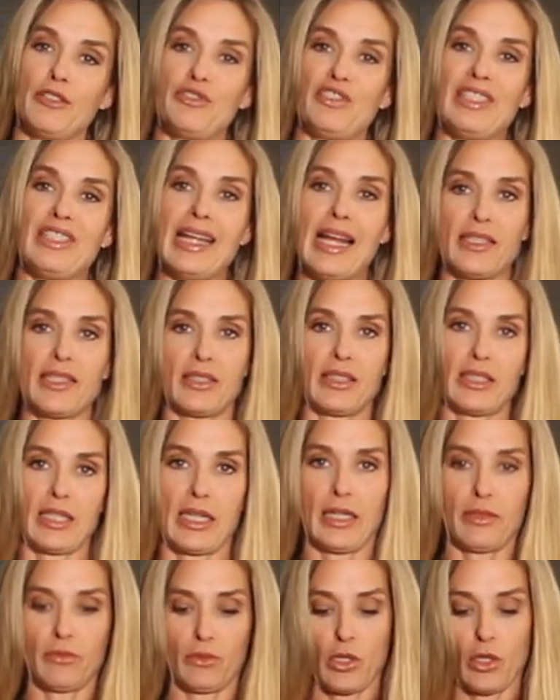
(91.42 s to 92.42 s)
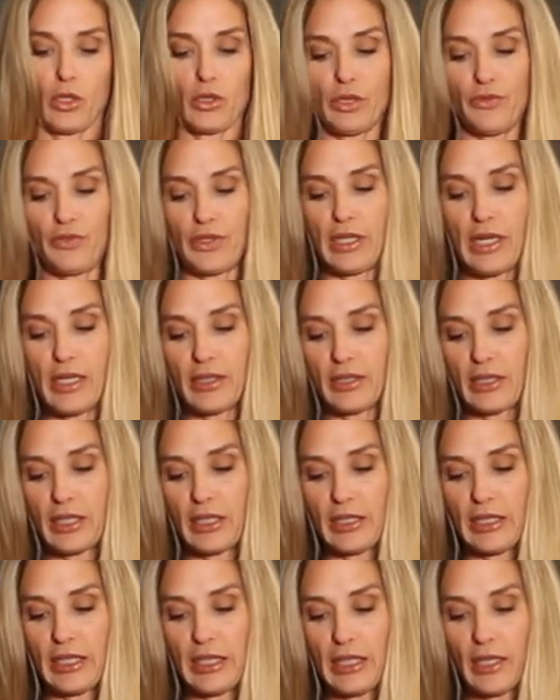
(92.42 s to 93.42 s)
in finestre, no? Di
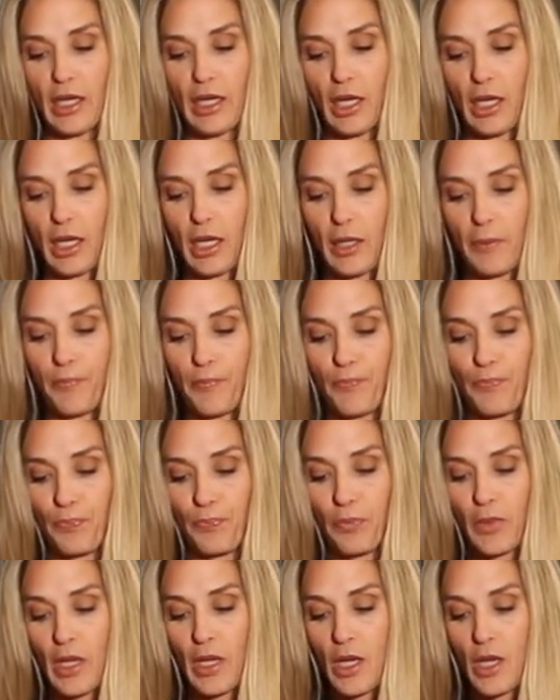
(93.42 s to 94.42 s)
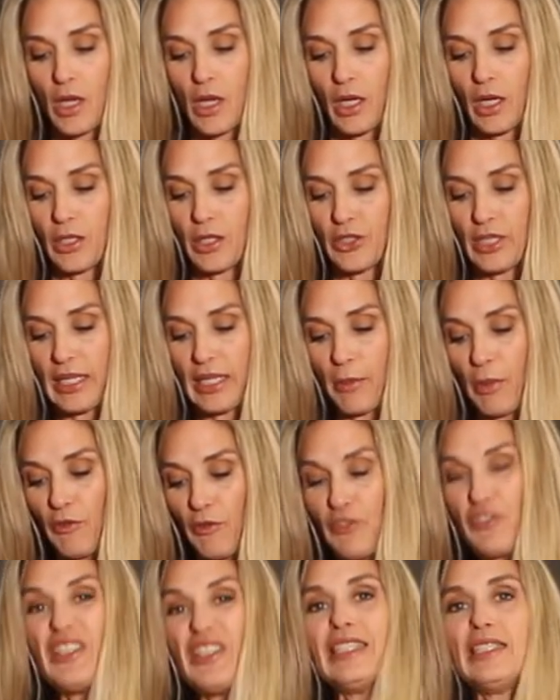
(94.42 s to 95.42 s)
finestre di, um, eh, si chiama
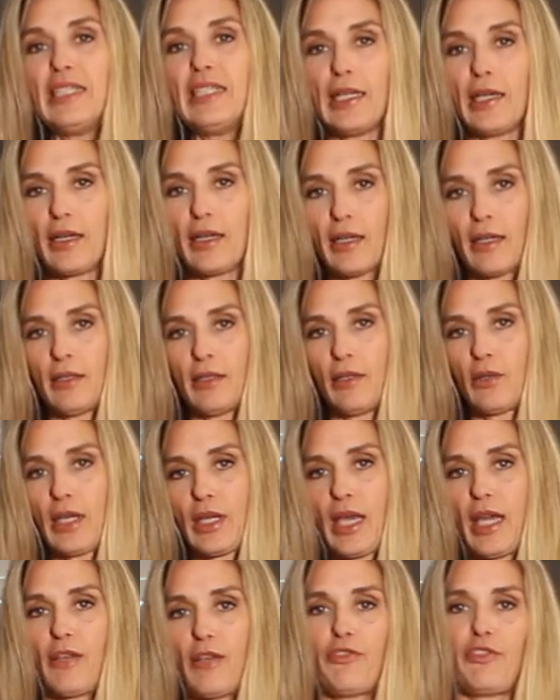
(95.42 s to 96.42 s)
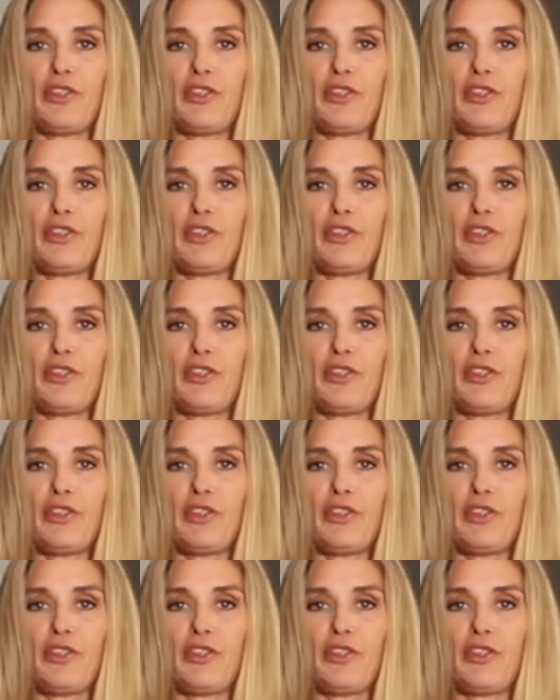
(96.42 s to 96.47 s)
feeding feeding, ok?